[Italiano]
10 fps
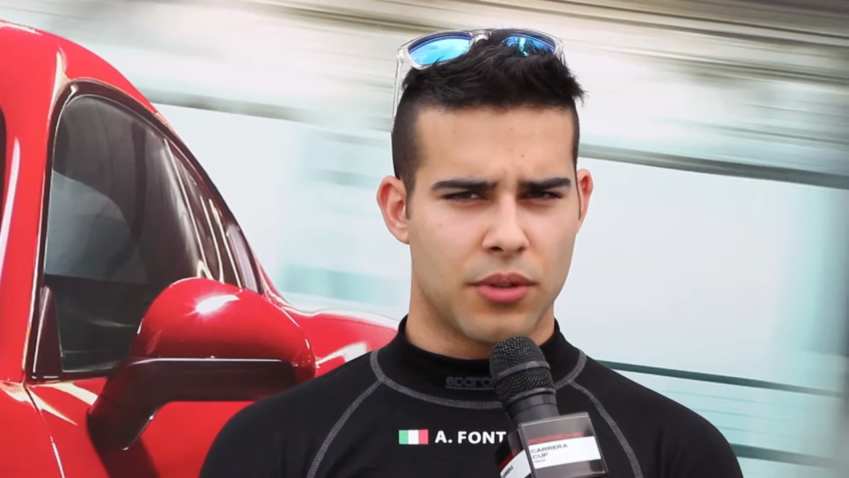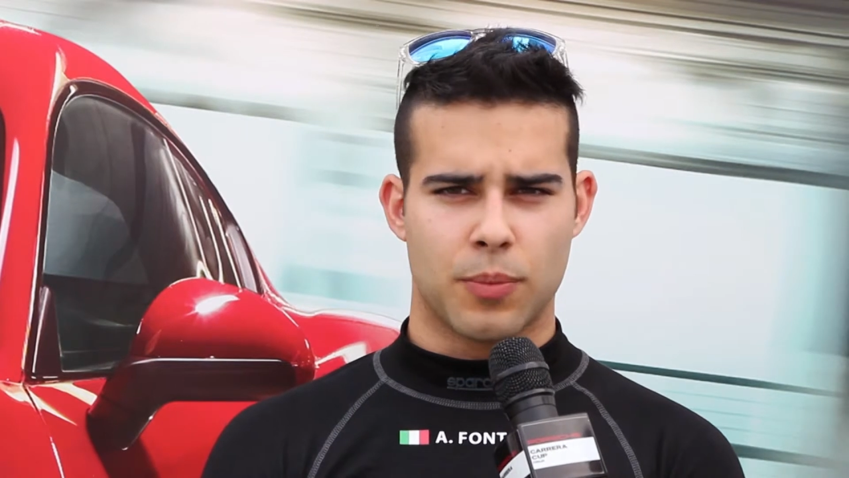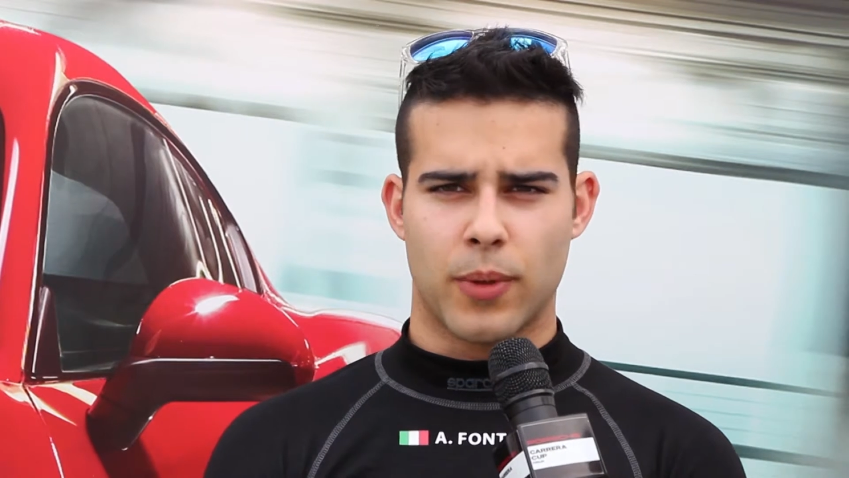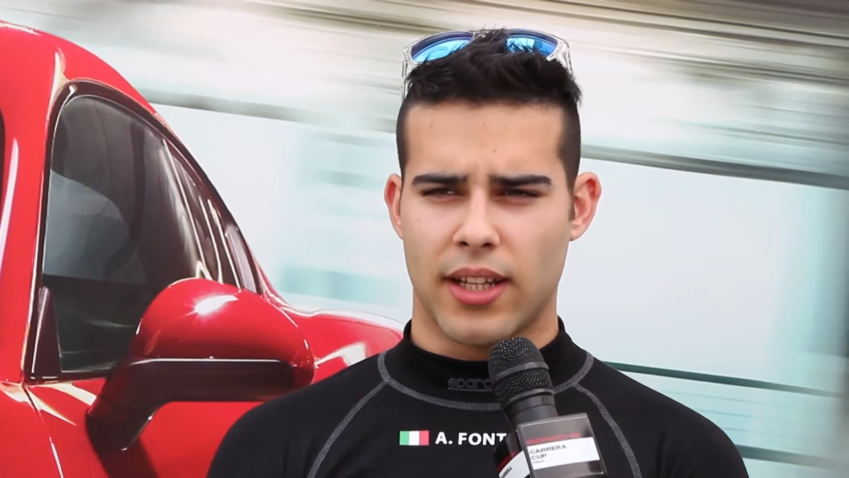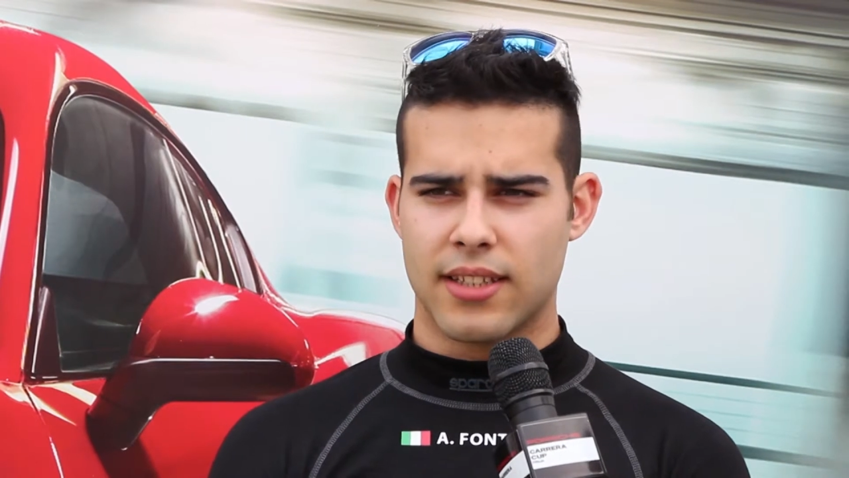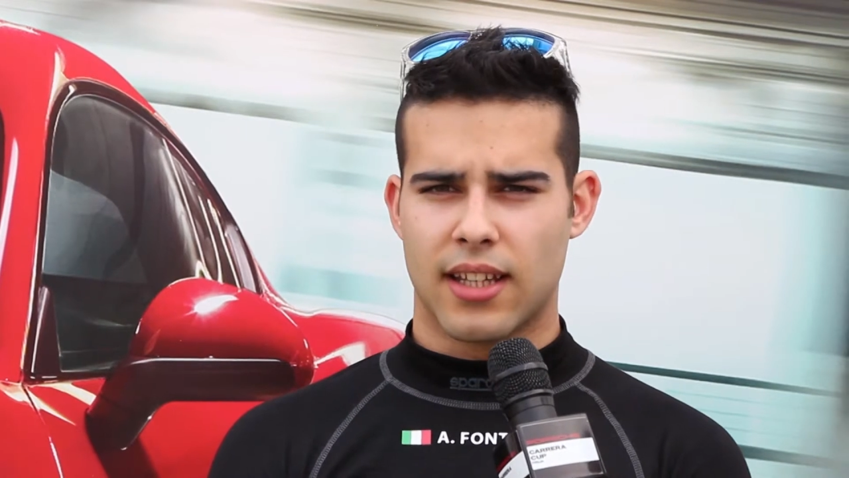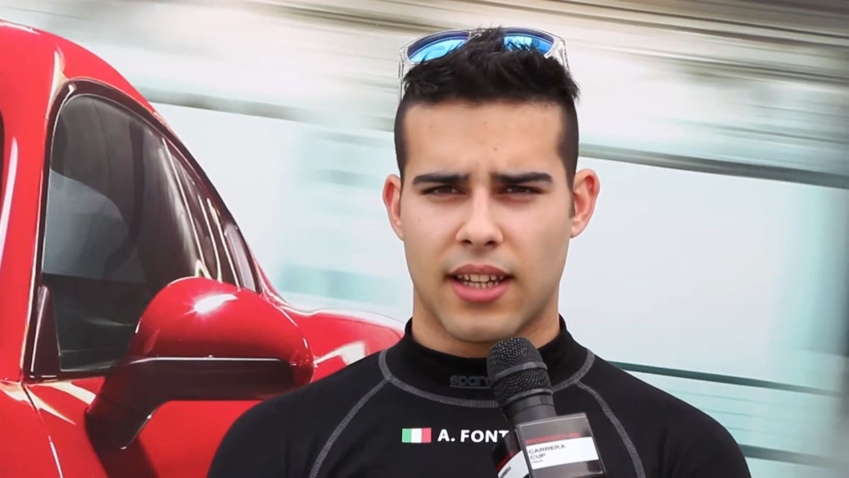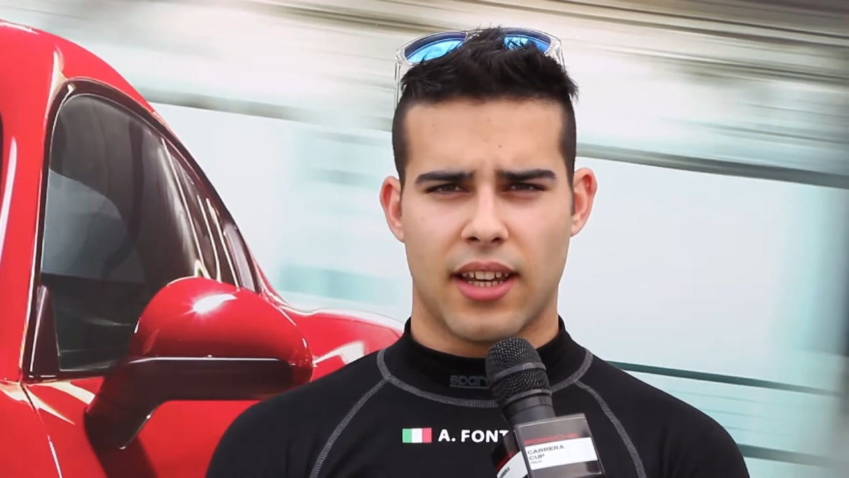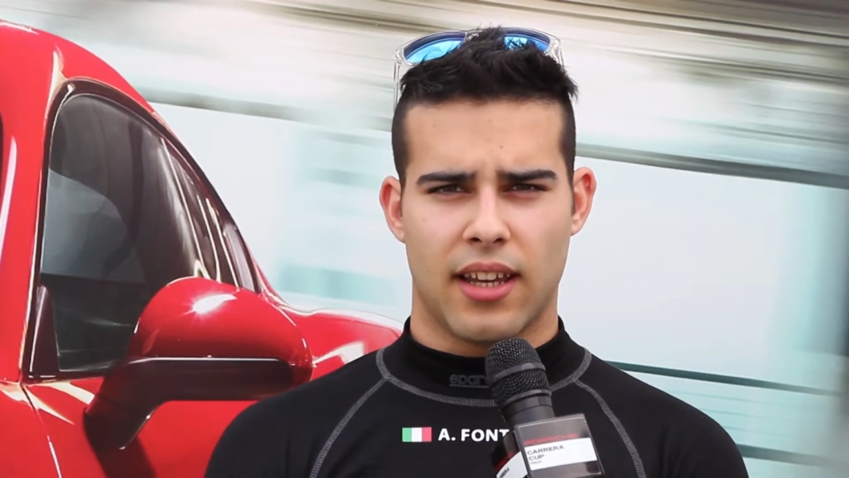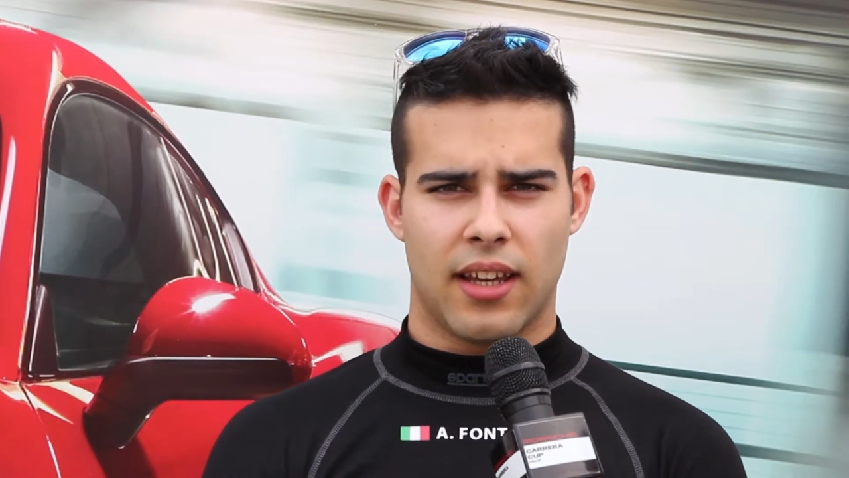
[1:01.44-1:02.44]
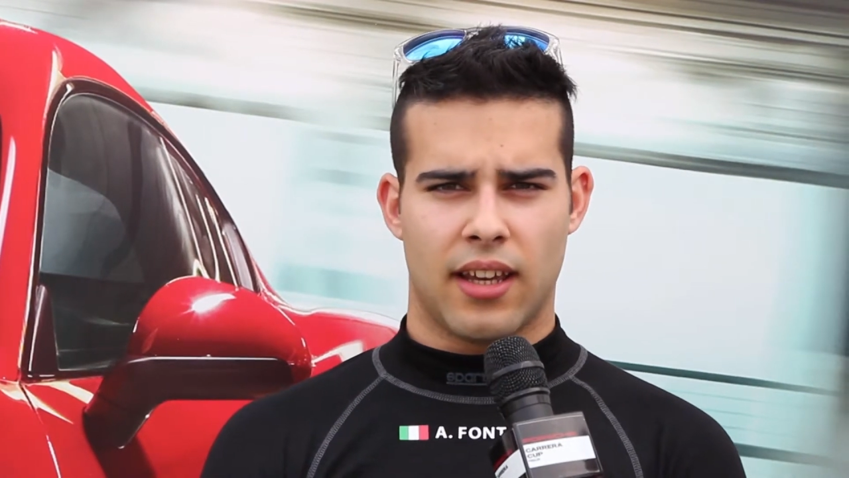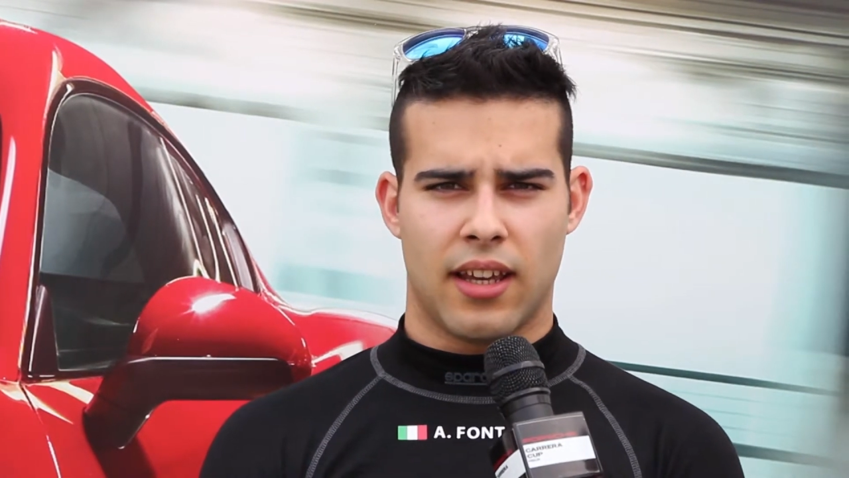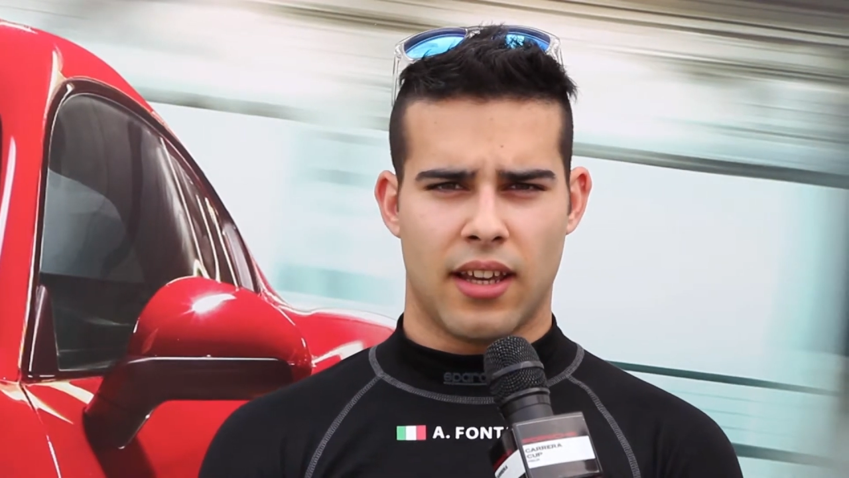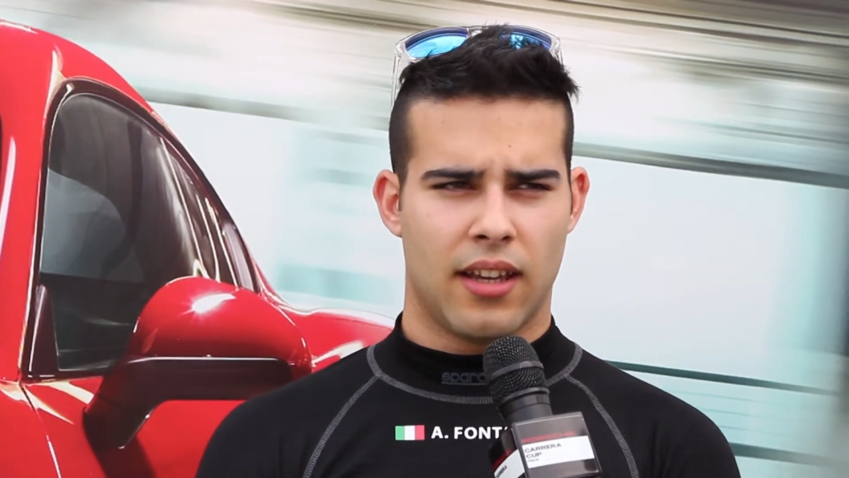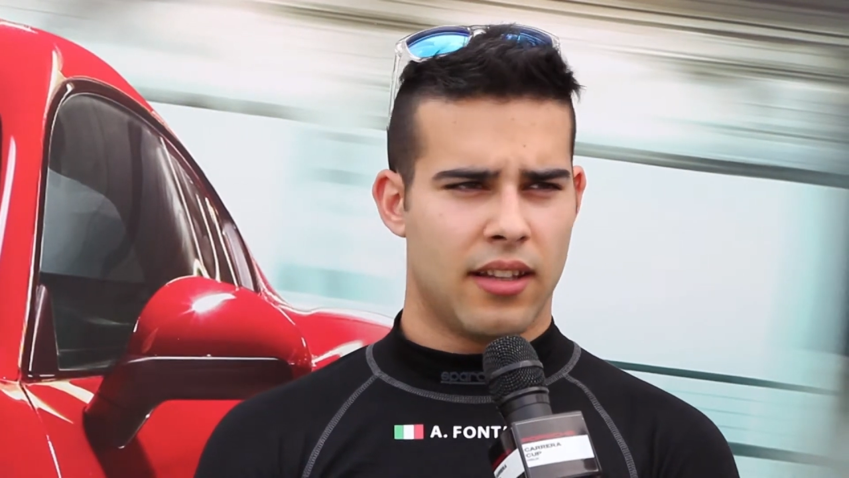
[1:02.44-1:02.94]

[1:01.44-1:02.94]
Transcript: stata un'esperienza che,